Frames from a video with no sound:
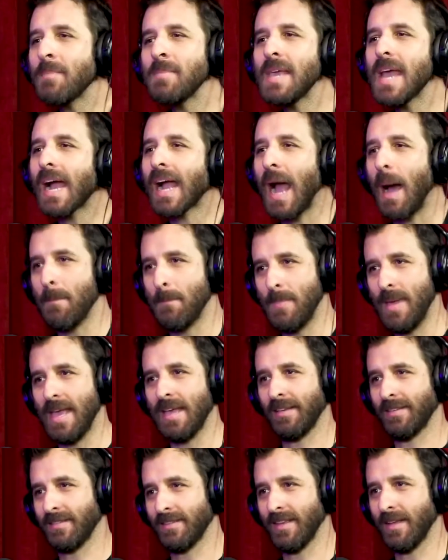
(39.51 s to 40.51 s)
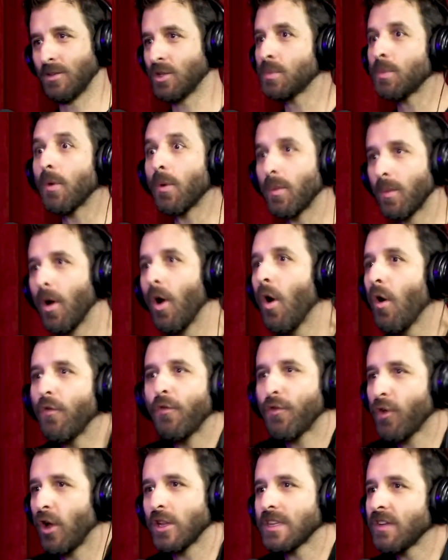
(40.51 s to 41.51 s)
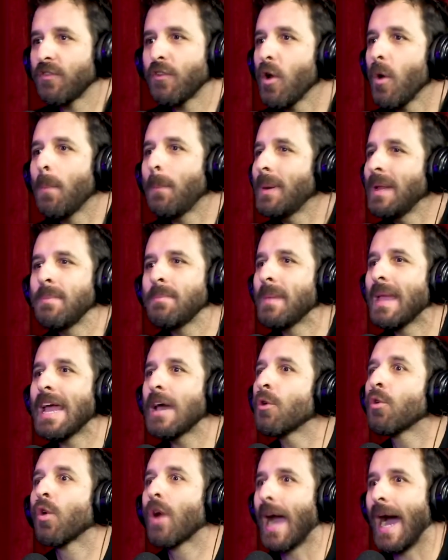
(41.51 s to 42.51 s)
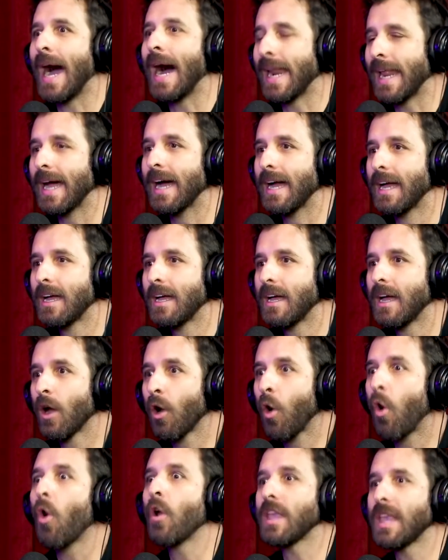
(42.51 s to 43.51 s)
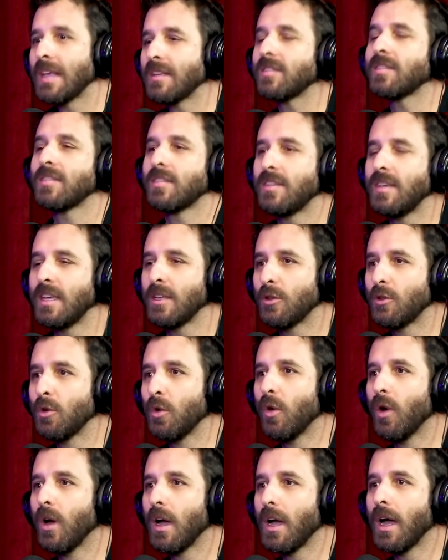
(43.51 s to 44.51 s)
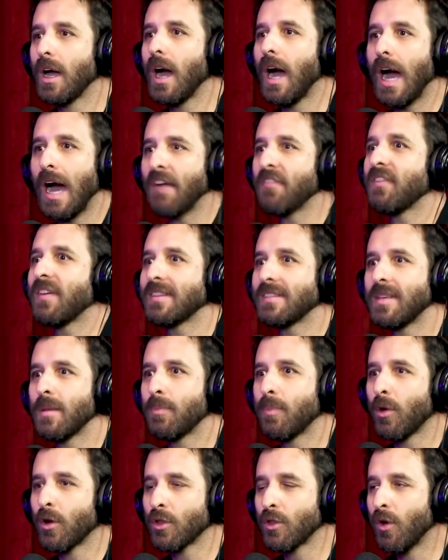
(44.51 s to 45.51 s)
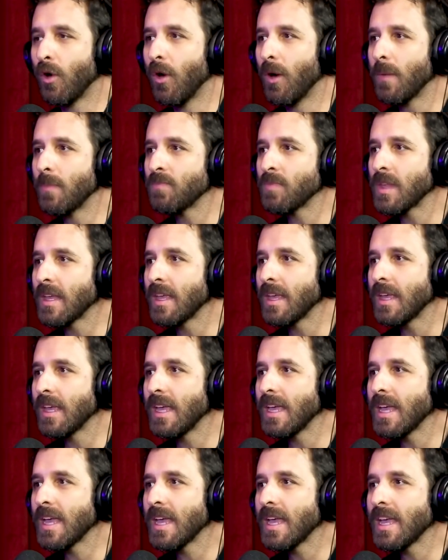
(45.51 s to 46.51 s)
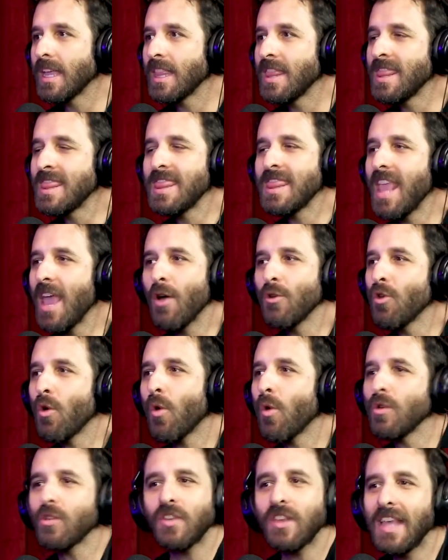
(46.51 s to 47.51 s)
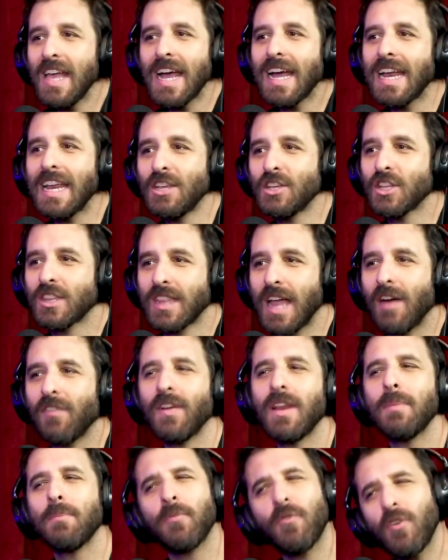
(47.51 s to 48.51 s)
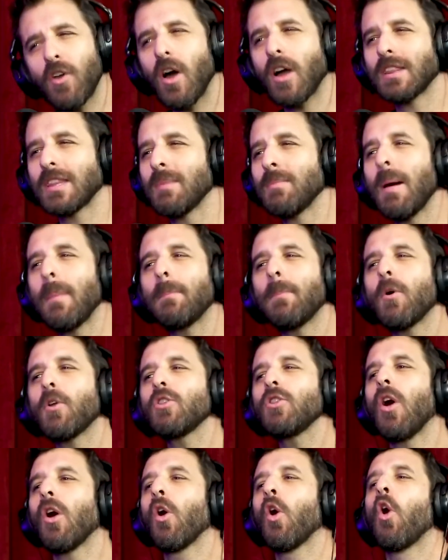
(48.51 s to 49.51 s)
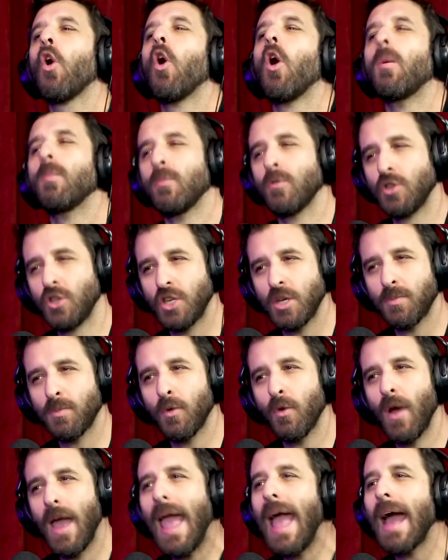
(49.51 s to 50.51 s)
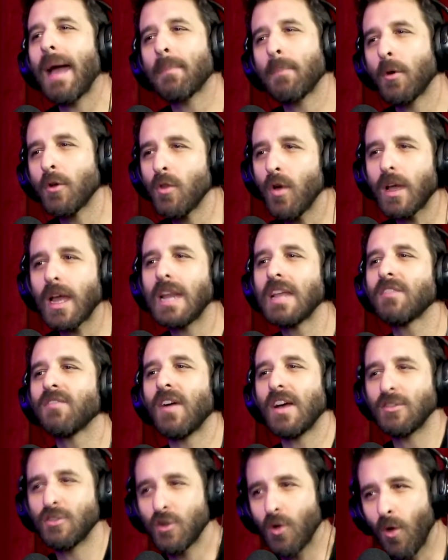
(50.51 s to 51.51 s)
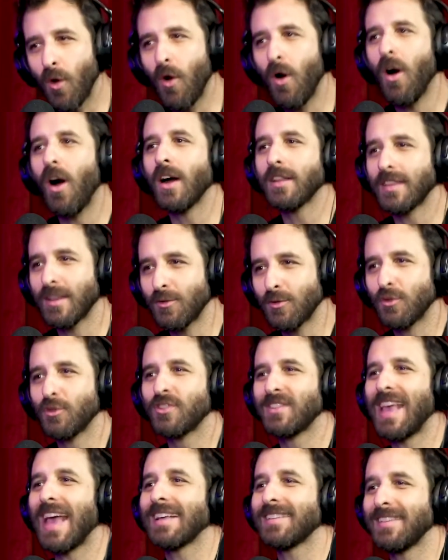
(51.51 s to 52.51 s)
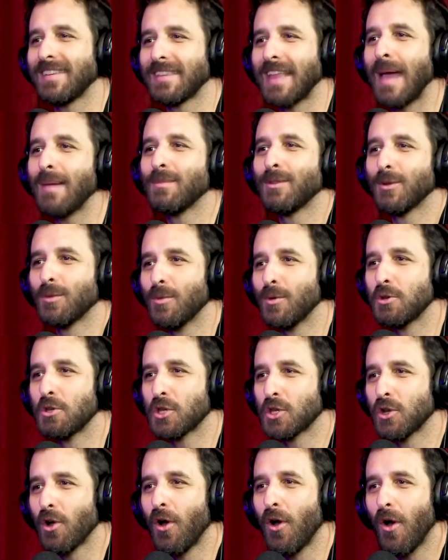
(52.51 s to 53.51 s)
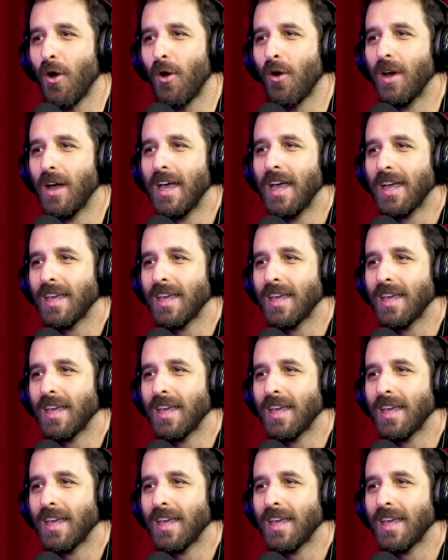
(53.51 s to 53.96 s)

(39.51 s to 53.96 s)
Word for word: na minha cabeça, uh tipo, o Frota foi o primeiro cara é. conhecido Sim. a fazer pornô. Eu não conseguia acreditar. Falei, frota, mas pornô como? Tipo, é pornô aquele que faz de conta, do sexy time do Multishow,